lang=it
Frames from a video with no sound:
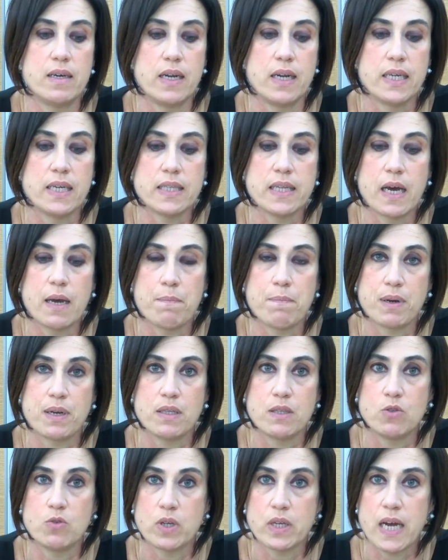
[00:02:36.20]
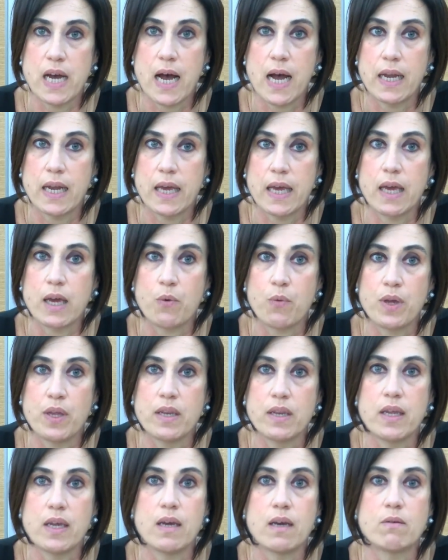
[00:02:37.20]
eh, l'idea imprenditoriale e
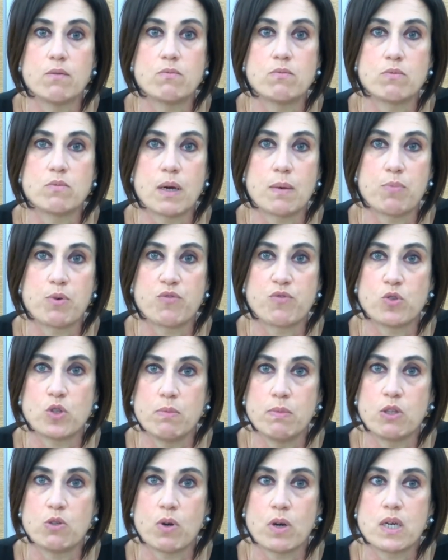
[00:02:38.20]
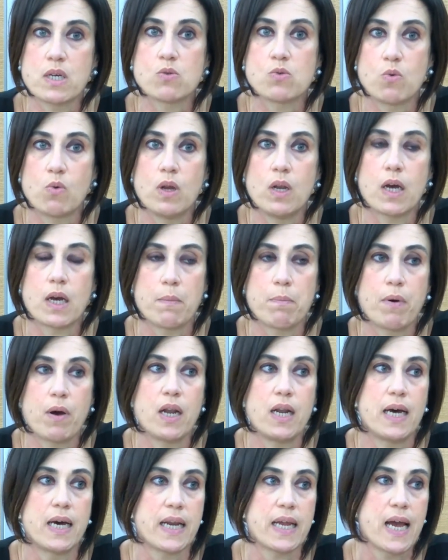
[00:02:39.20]
quindi un approfondimento anche su quella che poi
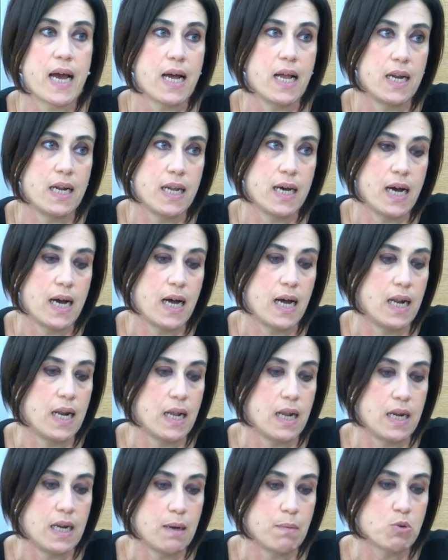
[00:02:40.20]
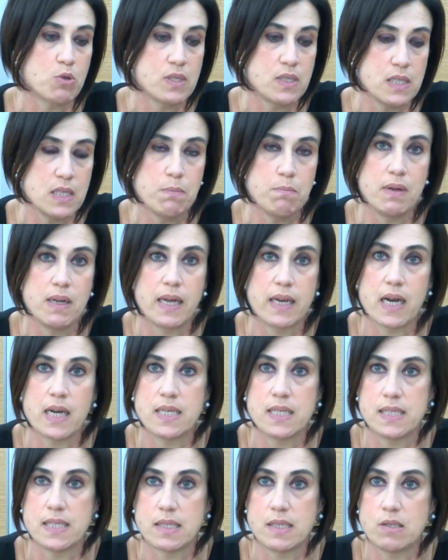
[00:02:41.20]
è la, rea- la, la possibile
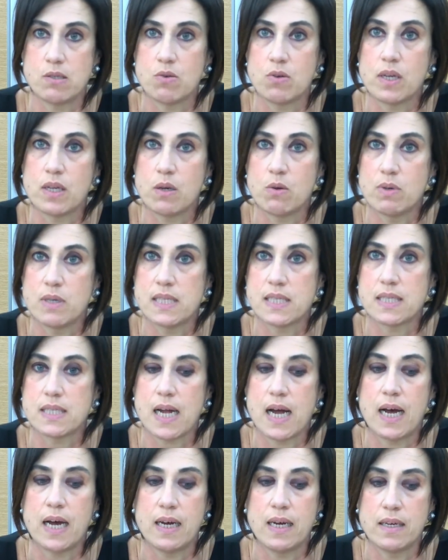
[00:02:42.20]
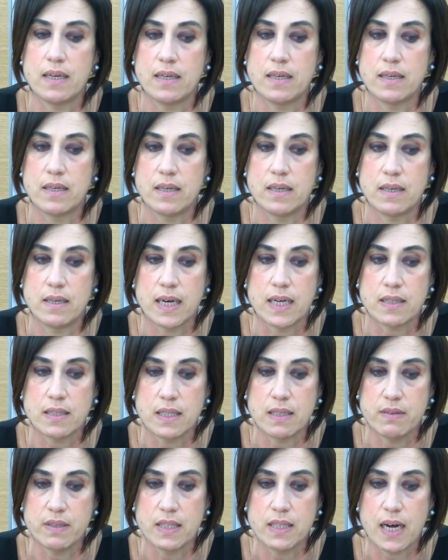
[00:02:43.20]
realizzazione di questa eh,
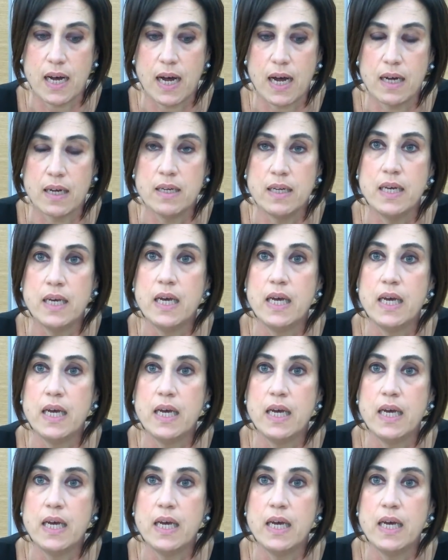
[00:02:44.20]
attività